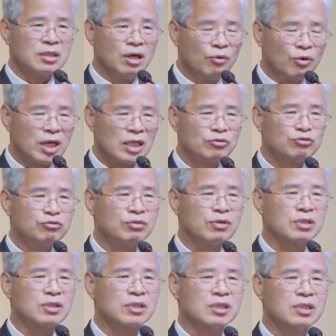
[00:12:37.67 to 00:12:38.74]
영원한
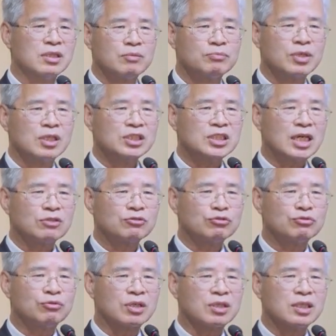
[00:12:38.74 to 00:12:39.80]
구원, 변치 않은
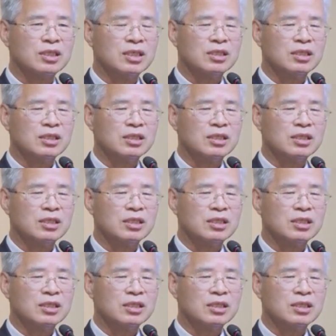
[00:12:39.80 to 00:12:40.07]
구원,